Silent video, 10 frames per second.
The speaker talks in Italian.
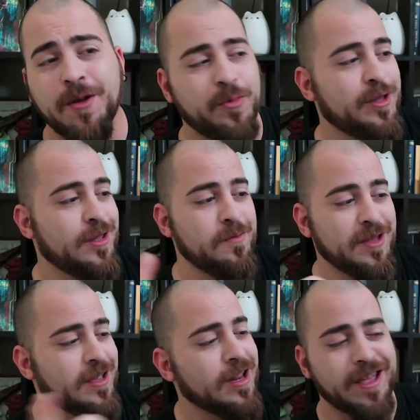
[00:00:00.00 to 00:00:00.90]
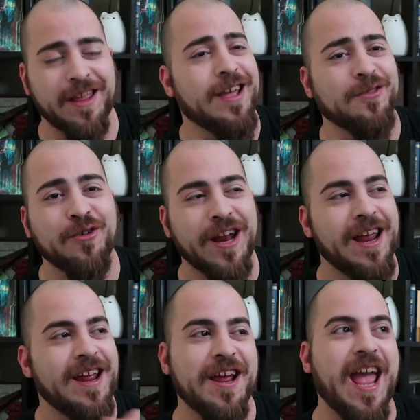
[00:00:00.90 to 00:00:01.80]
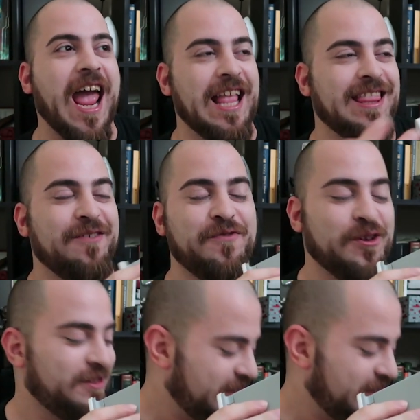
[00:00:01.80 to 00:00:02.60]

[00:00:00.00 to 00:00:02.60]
potete mettere il caricatore, è davvero